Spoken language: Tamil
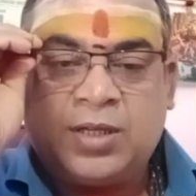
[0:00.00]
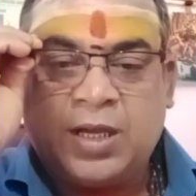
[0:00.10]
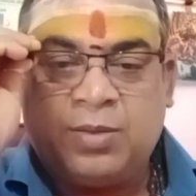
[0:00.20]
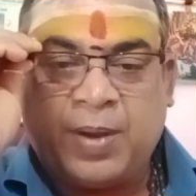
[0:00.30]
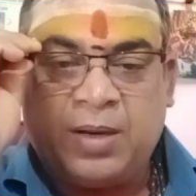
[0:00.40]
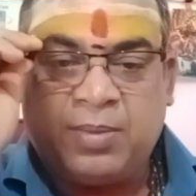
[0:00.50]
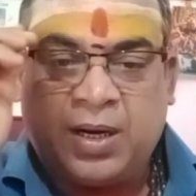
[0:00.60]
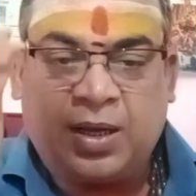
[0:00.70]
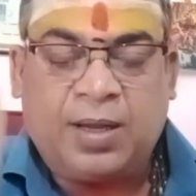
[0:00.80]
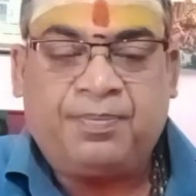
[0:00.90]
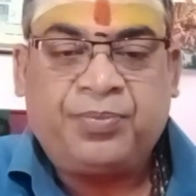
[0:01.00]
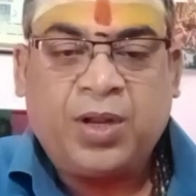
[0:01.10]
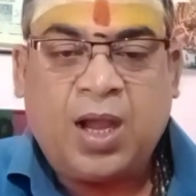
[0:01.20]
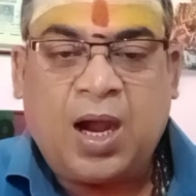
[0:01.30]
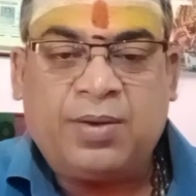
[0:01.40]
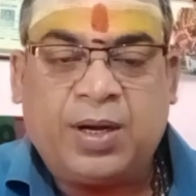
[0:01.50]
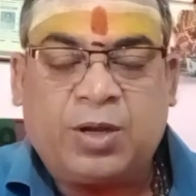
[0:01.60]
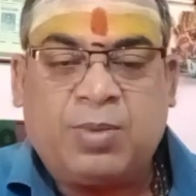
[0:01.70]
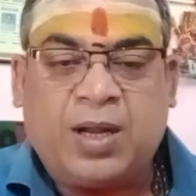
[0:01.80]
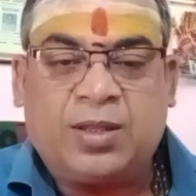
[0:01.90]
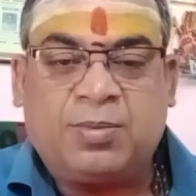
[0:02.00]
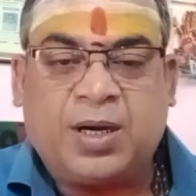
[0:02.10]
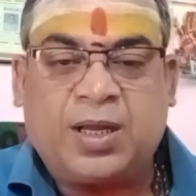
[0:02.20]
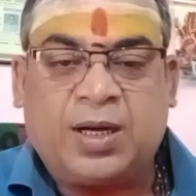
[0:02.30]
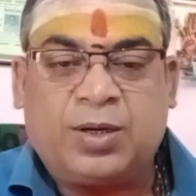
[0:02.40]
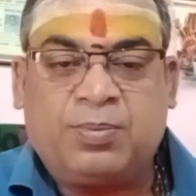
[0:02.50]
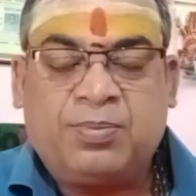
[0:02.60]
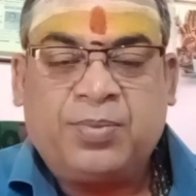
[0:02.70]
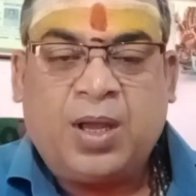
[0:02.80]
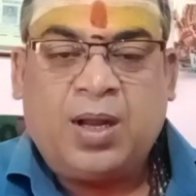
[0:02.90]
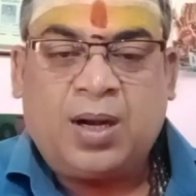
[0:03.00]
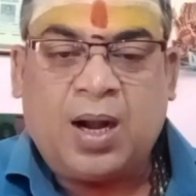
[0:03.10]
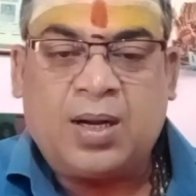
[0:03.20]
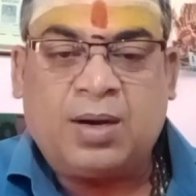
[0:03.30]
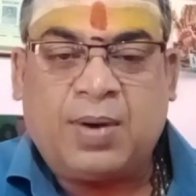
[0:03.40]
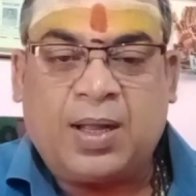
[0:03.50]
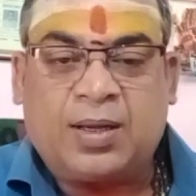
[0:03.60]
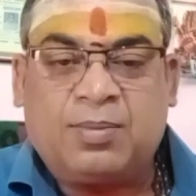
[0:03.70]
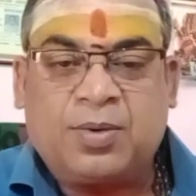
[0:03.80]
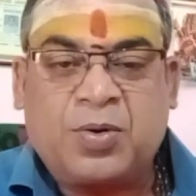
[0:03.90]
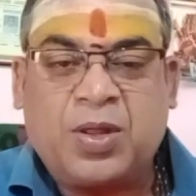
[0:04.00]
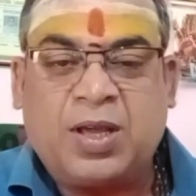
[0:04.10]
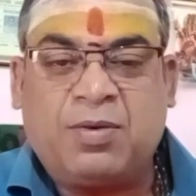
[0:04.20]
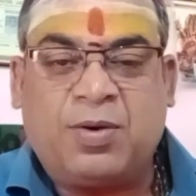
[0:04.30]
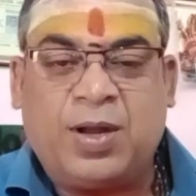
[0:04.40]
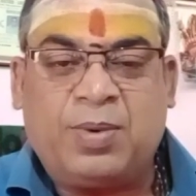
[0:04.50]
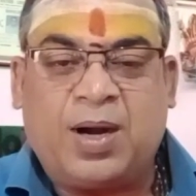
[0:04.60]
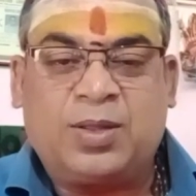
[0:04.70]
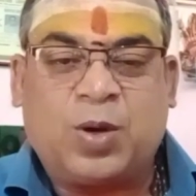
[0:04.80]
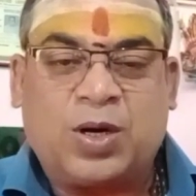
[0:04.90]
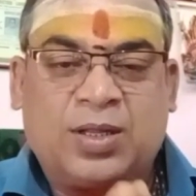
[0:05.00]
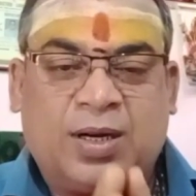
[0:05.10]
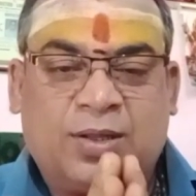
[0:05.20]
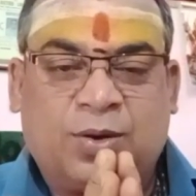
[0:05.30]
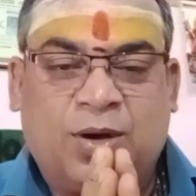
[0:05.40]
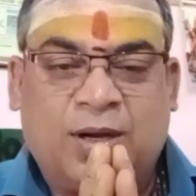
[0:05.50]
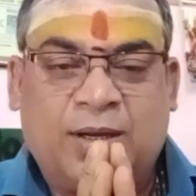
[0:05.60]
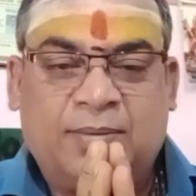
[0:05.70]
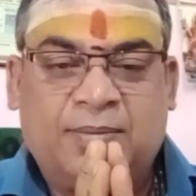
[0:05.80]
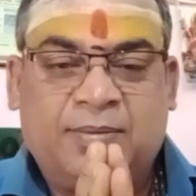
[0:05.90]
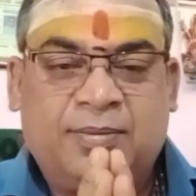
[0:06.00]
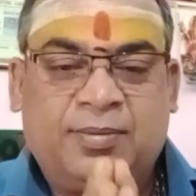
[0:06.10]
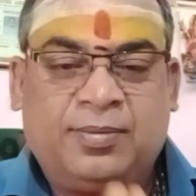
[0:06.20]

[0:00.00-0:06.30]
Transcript: செய்து பயன்பெறுங்க அனைவருக்கும் அனைத்தும் கிடைக்கட்டும் நன்றி வணக்கம் குலதெய்வ வழிபாடு தொடர்ந்து எடுத்துக்கோங்க